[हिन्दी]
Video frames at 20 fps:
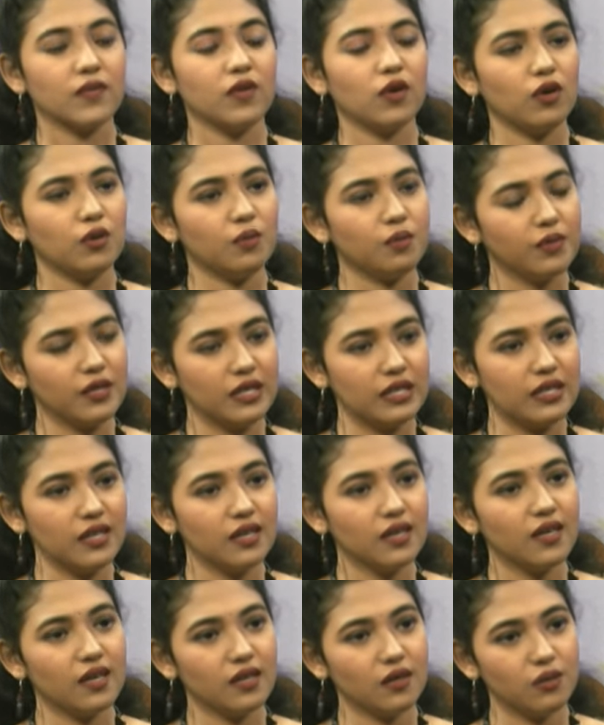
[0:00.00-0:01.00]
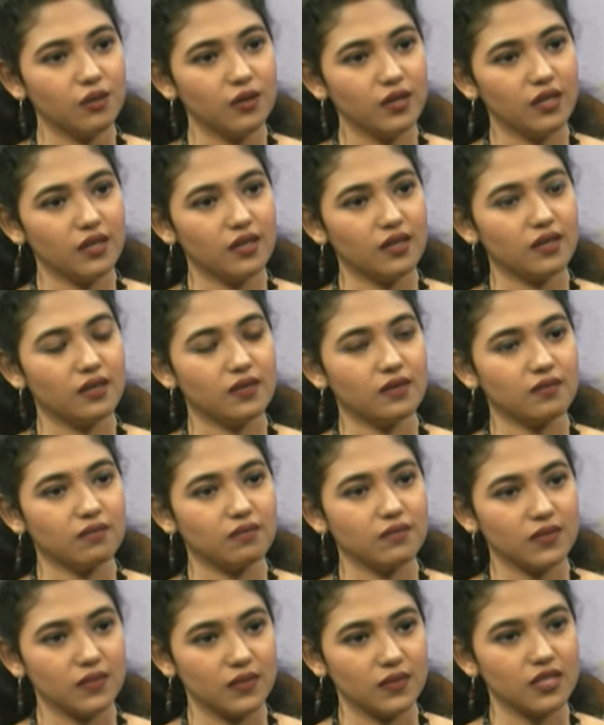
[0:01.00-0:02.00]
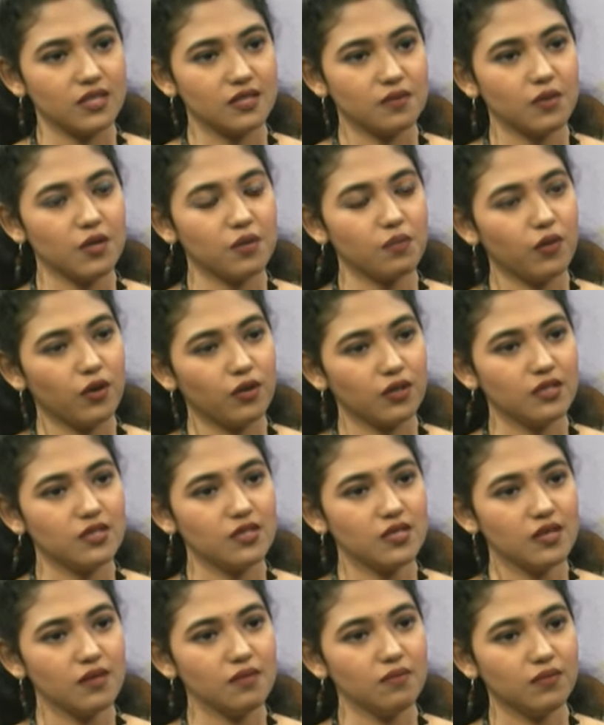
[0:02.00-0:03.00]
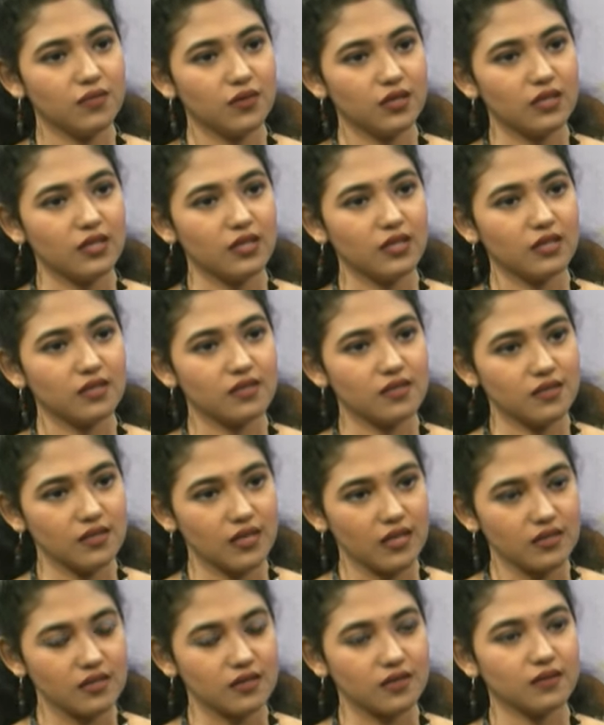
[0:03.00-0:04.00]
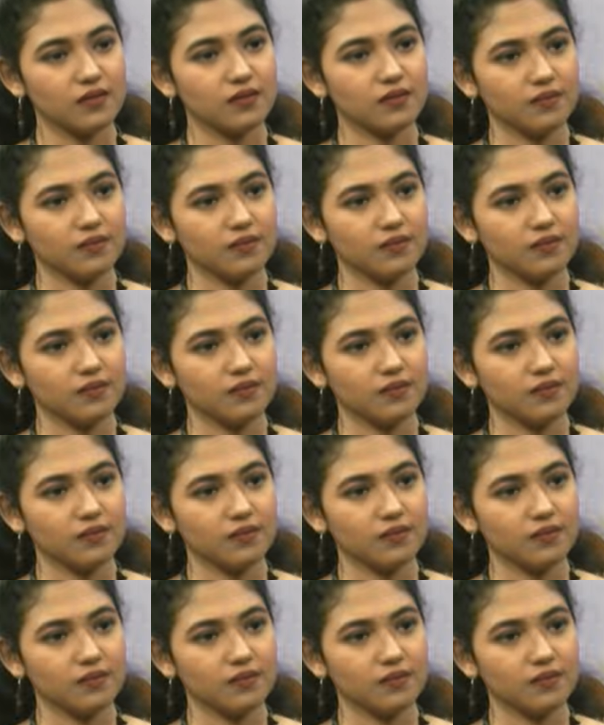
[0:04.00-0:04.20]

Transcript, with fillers: और ब्रीदिंग का कोई इसमें इम्पोर्टेंस है ब्रीदिंग एक्सरसाइज का